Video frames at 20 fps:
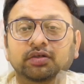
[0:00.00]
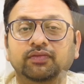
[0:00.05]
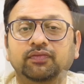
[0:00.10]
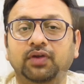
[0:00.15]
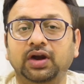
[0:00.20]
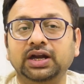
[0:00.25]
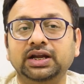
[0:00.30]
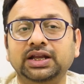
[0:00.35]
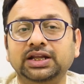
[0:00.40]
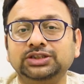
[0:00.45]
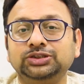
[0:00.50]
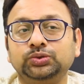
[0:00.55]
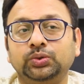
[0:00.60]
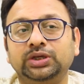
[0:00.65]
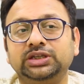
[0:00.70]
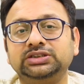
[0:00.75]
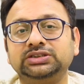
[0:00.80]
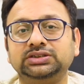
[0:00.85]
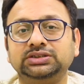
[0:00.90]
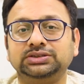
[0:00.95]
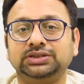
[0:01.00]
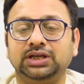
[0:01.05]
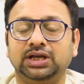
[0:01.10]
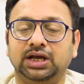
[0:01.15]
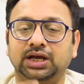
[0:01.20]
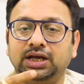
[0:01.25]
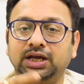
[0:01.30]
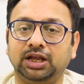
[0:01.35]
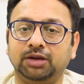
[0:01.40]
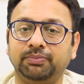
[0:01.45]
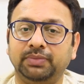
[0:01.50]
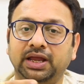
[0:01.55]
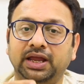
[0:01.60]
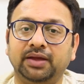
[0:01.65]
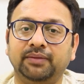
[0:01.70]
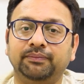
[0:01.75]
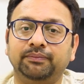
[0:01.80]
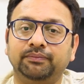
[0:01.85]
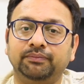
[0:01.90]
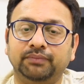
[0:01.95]
फन टच ओएस अगर मैं
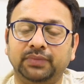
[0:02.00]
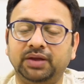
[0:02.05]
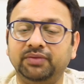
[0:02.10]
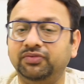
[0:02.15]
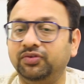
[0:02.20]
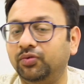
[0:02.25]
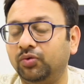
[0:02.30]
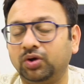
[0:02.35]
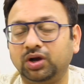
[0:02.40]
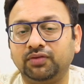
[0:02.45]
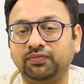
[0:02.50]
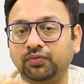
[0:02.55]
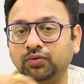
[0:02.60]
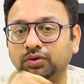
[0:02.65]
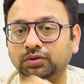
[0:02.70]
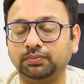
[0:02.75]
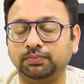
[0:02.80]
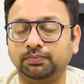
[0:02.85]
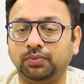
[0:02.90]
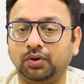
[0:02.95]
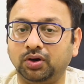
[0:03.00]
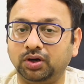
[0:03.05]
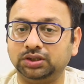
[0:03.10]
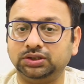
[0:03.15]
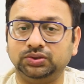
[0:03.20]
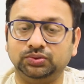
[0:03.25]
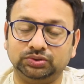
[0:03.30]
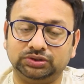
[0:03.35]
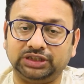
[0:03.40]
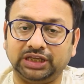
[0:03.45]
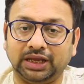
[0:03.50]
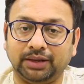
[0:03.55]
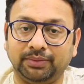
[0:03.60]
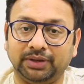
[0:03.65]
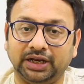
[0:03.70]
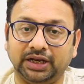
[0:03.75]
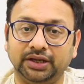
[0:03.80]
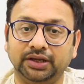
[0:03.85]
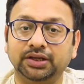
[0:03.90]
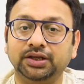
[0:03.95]
मैं वीवो का फ़ोन बहुत यूज़ किया है
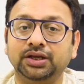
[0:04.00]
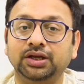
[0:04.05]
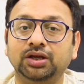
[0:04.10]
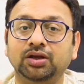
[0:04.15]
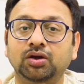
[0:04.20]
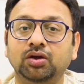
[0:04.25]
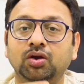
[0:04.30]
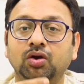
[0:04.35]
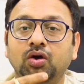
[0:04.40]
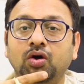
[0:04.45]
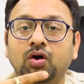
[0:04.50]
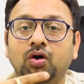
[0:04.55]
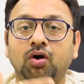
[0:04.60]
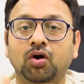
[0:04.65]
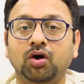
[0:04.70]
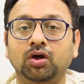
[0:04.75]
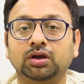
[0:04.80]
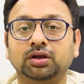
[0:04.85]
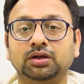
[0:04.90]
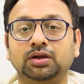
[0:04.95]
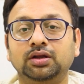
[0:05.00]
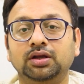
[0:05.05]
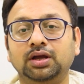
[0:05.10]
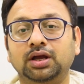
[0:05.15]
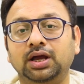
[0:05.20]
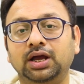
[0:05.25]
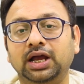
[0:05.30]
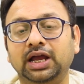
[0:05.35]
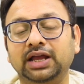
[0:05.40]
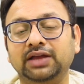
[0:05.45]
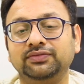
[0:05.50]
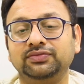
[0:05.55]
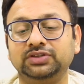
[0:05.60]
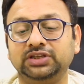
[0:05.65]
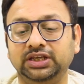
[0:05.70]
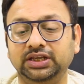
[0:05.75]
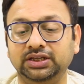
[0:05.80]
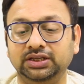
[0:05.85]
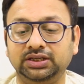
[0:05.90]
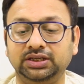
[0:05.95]
मैंने और आई हैव
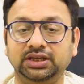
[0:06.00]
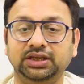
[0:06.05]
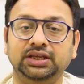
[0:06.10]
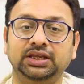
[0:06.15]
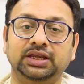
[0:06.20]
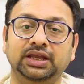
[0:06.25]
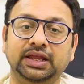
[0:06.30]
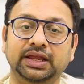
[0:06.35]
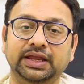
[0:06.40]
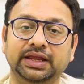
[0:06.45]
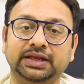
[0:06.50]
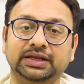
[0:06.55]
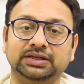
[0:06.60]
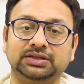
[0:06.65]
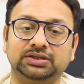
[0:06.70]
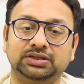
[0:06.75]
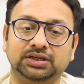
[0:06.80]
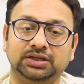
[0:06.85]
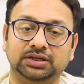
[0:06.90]
सीन कि एक